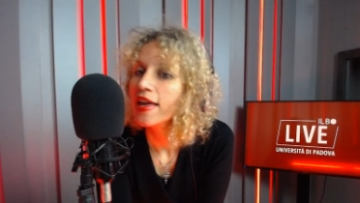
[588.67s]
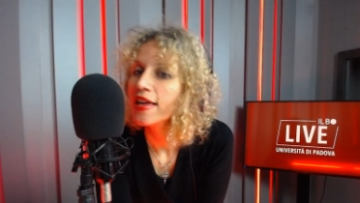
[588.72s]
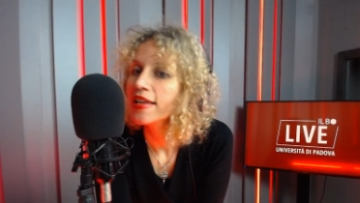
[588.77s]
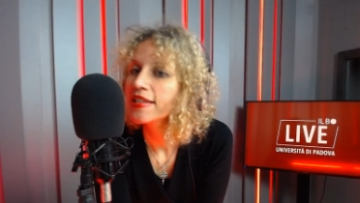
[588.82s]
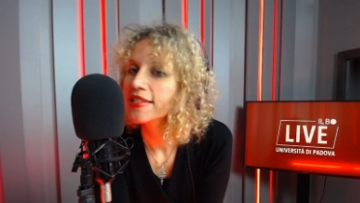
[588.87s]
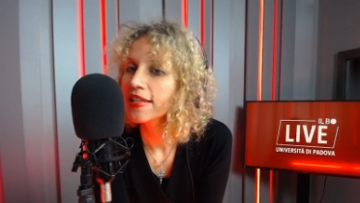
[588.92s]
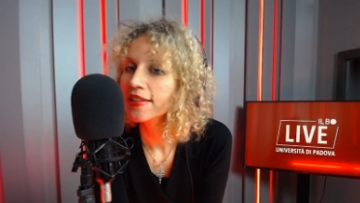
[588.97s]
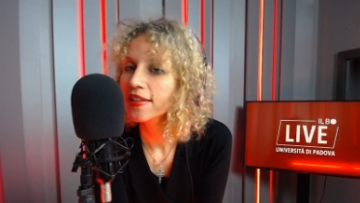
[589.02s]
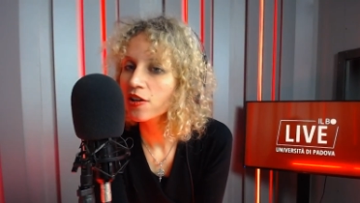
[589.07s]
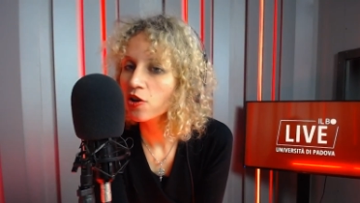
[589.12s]
E
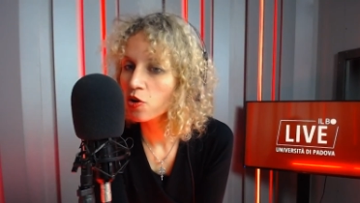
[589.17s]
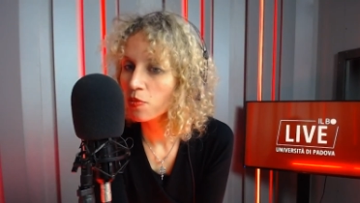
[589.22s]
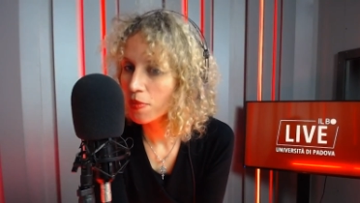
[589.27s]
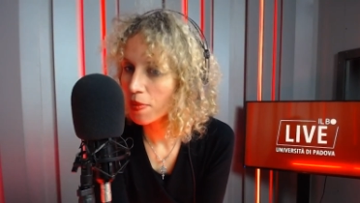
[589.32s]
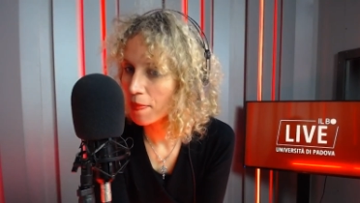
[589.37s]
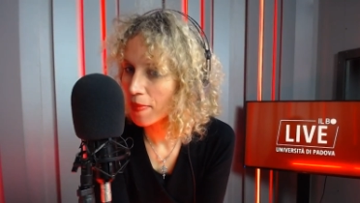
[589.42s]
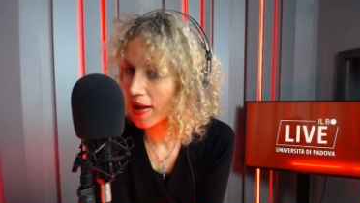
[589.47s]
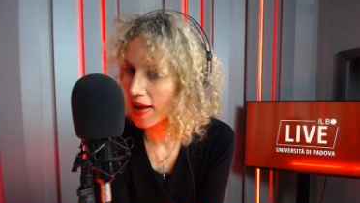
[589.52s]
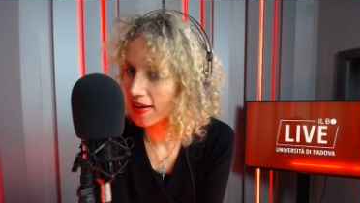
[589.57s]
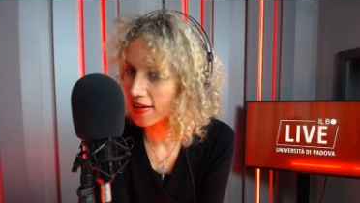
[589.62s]
senti come
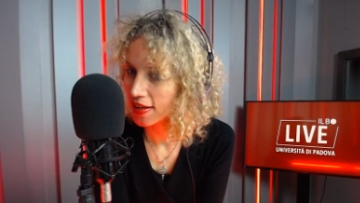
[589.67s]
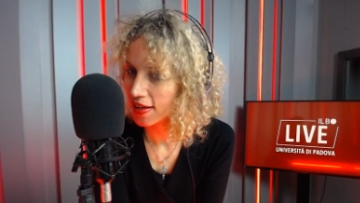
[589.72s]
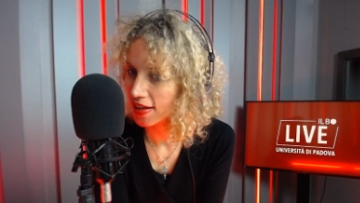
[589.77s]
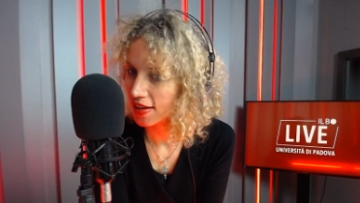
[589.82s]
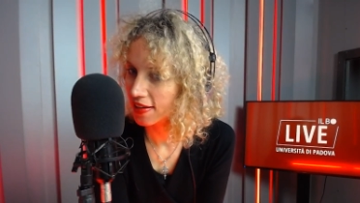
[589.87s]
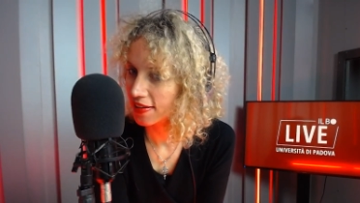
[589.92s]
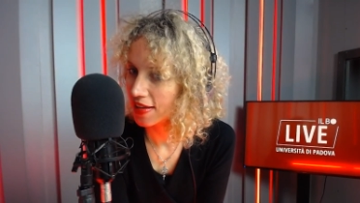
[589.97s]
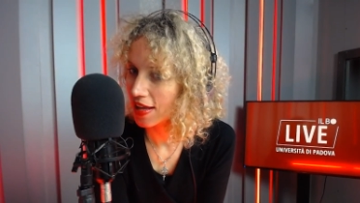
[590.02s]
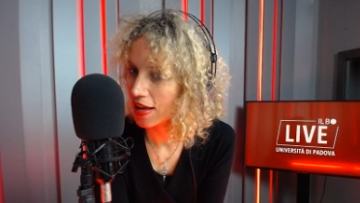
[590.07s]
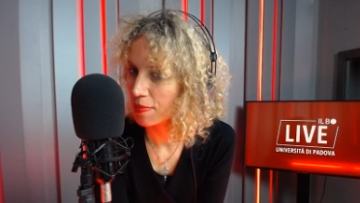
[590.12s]
mai
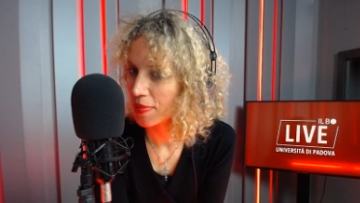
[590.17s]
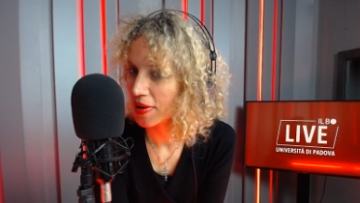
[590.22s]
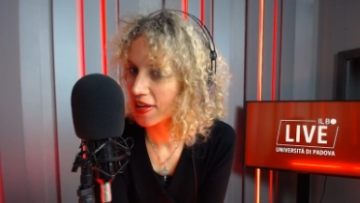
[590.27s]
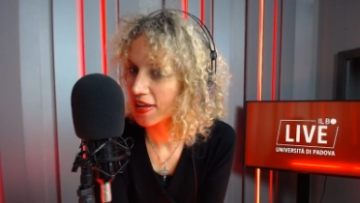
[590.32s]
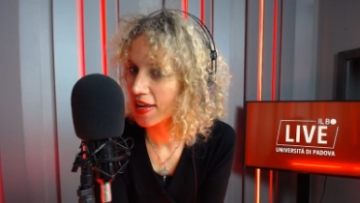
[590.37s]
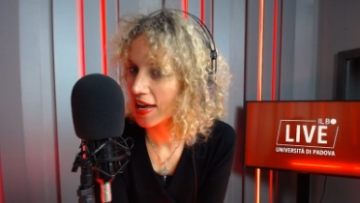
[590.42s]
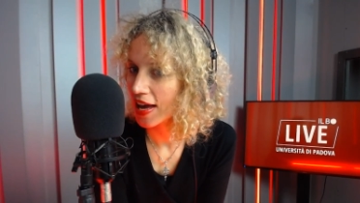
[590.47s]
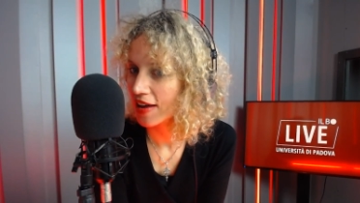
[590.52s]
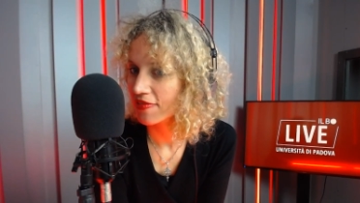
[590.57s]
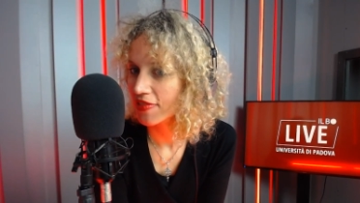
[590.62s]
il tema
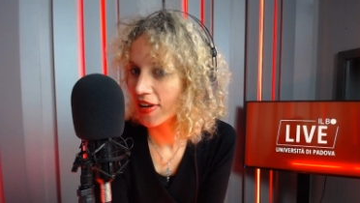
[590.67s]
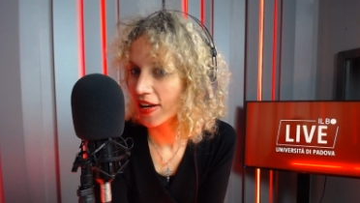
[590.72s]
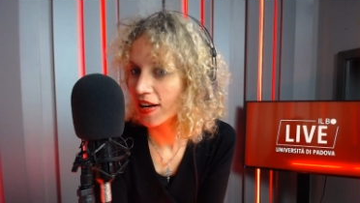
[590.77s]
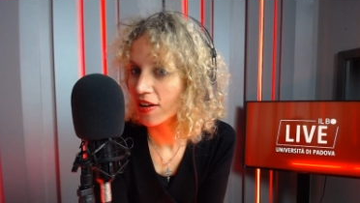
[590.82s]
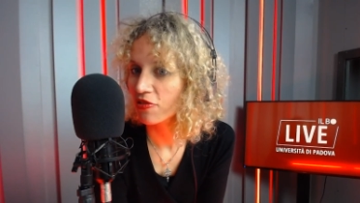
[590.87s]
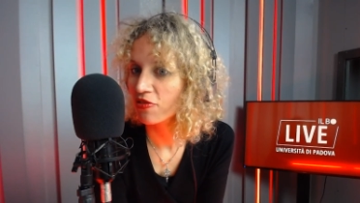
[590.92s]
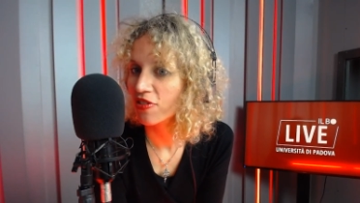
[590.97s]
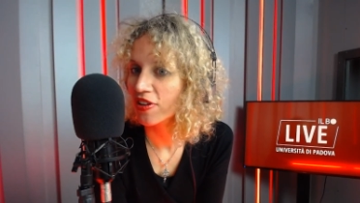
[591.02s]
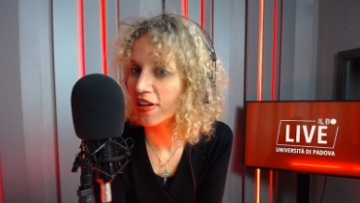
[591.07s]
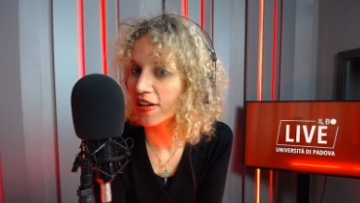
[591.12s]
chiave alla
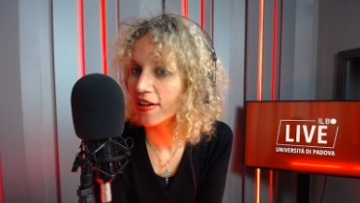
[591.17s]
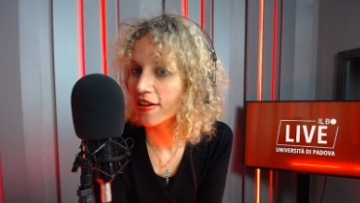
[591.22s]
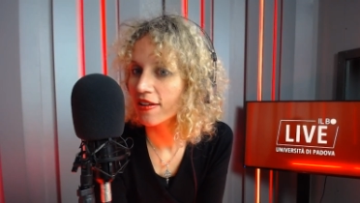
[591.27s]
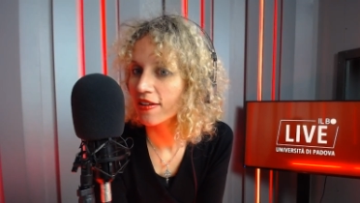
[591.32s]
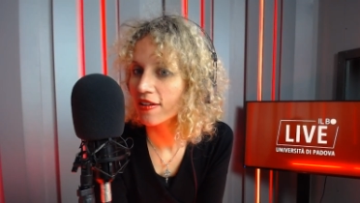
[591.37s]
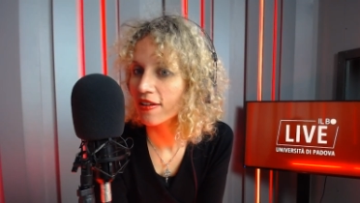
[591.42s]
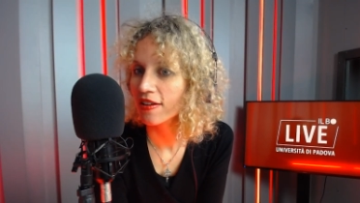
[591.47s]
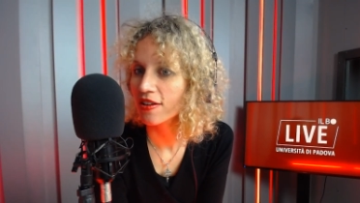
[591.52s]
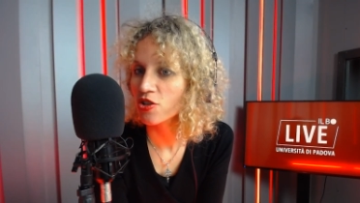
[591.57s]
fine eh,